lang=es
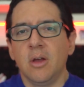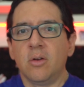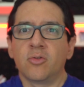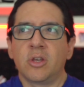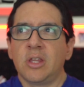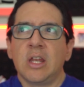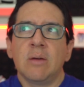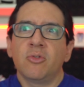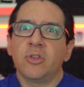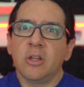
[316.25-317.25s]
¿Nos
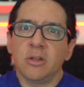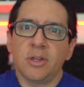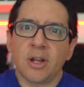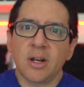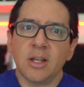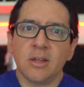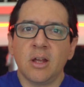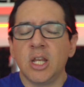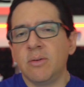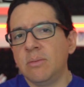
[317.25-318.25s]
quedaríamos sin internet
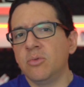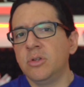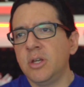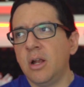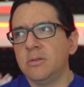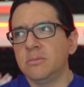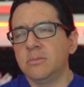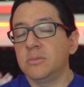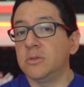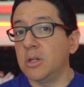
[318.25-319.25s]
a nivel mundial,
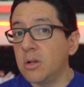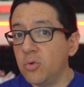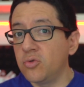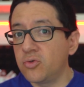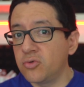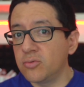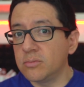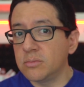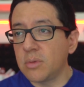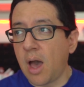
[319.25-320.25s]
sin luz?
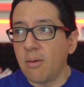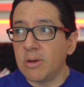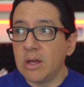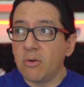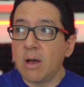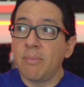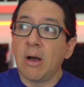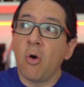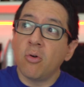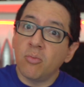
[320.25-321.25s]
¿Habría un
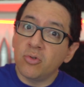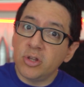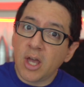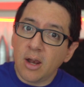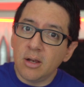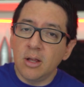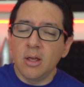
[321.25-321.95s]
apagón mundial?